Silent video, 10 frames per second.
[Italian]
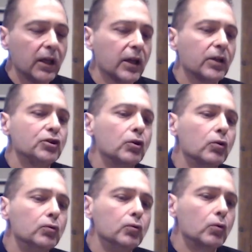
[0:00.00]
che ci
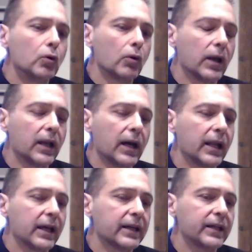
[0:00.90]
conducono alla,
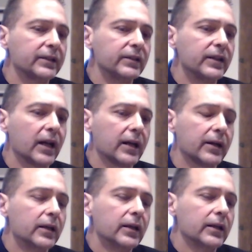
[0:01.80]
alla critica
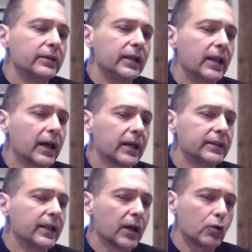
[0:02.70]
della,
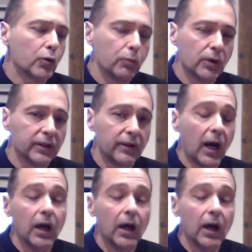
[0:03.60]
della corporeità.